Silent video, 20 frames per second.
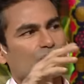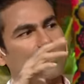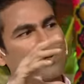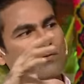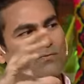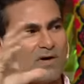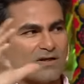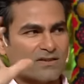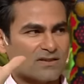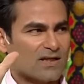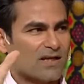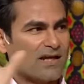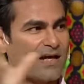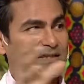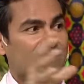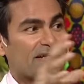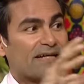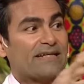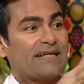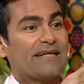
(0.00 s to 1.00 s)
तो हम वहाँ चले
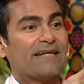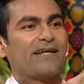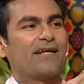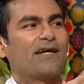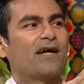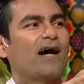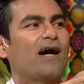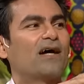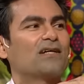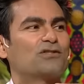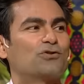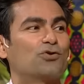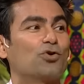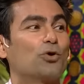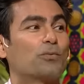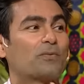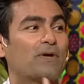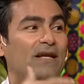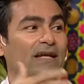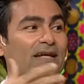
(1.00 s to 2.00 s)
जाते हैं कि देखिए आज
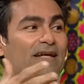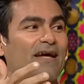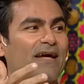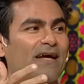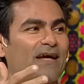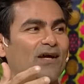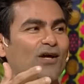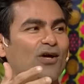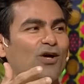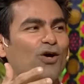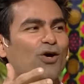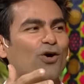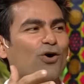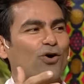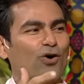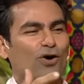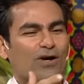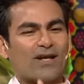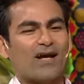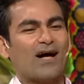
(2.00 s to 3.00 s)
धूप खिली है
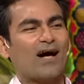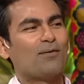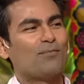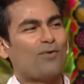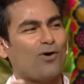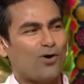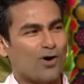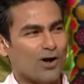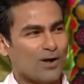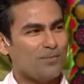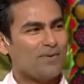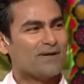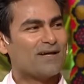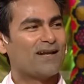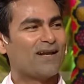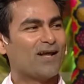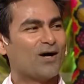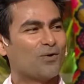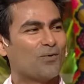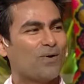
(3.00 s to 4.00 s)
और यहाँ माहौल भी
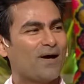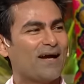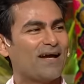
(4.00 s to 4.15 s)
खिला हुआ